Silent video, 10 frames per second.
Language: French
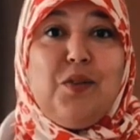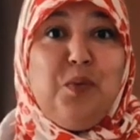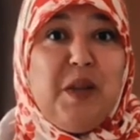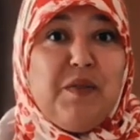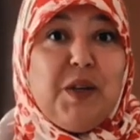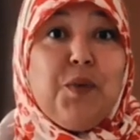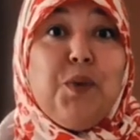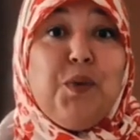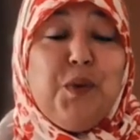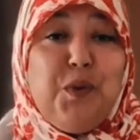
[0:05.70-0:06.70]

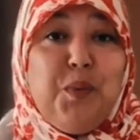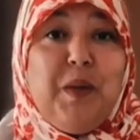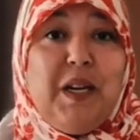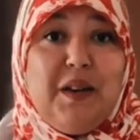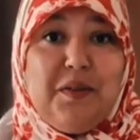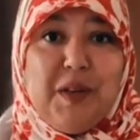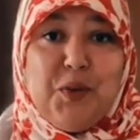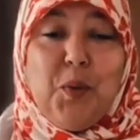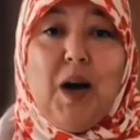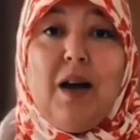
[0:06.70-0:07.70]

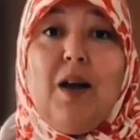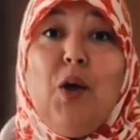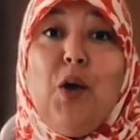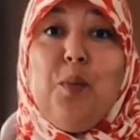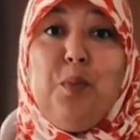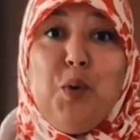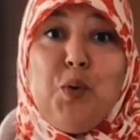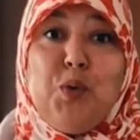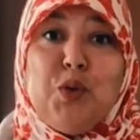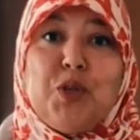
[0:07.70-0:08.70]
2022-2023.
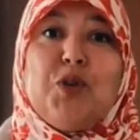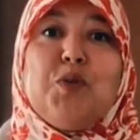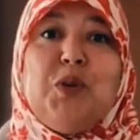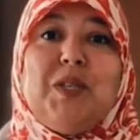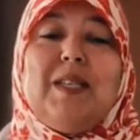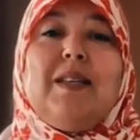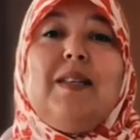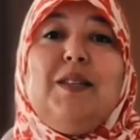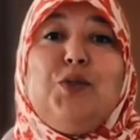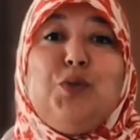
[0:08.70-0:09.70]
Beaucoup de changements cette
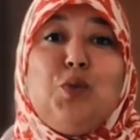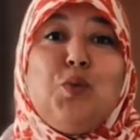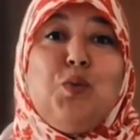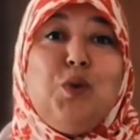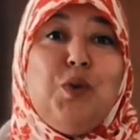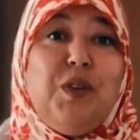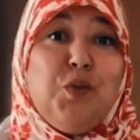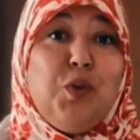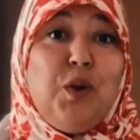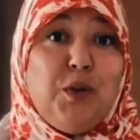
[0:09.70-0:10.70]
année, surtout au
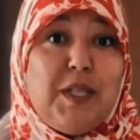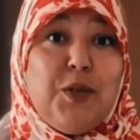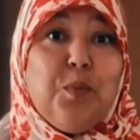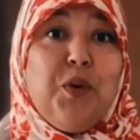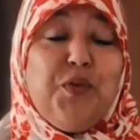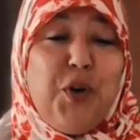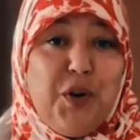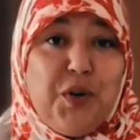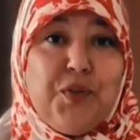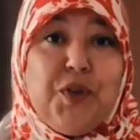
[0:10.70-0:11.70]
niveau de l'enseignement
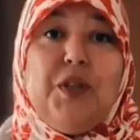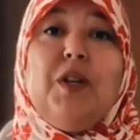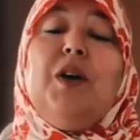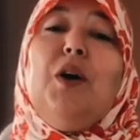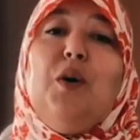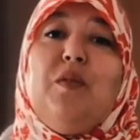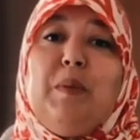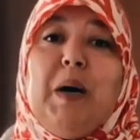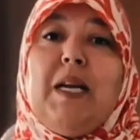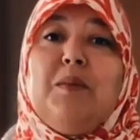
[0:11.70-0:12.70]
francophone. On
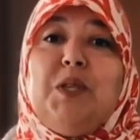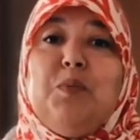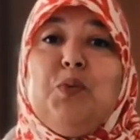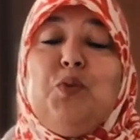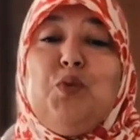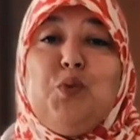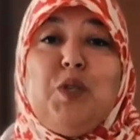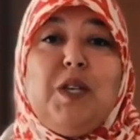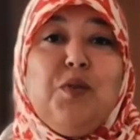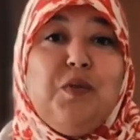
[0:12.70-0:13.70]
va parler un petit peu de
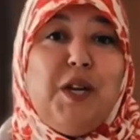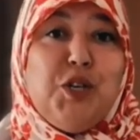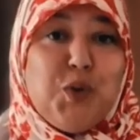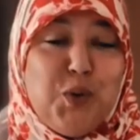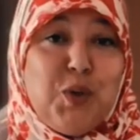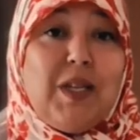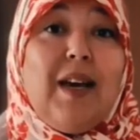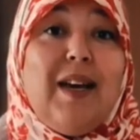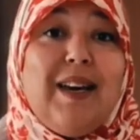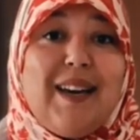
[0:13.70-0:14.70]
toutes ces nouvelles choses.
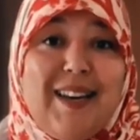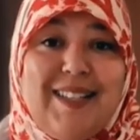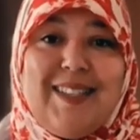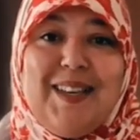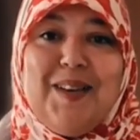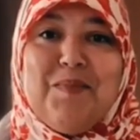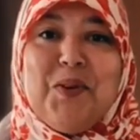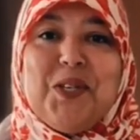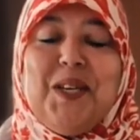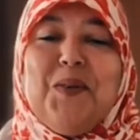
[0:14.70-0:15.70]
Restez
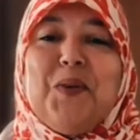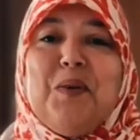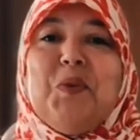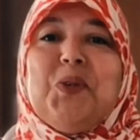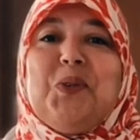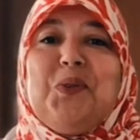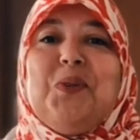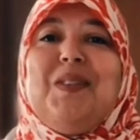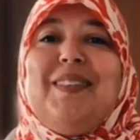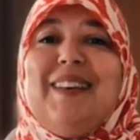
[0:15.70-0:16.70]
branchés, on commence tout de
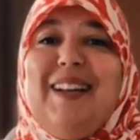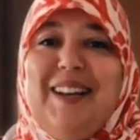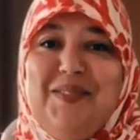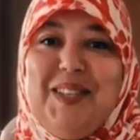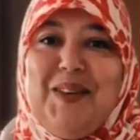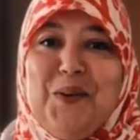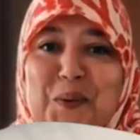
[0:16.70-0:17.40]
suite la vidéo.